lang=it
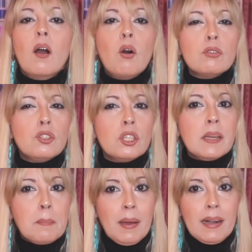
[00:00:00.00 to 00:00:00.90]
Oggi
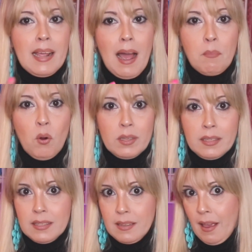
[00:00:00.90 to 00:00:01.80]
ne parliamo
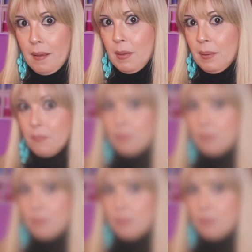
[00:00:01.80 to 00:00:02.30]
insieme.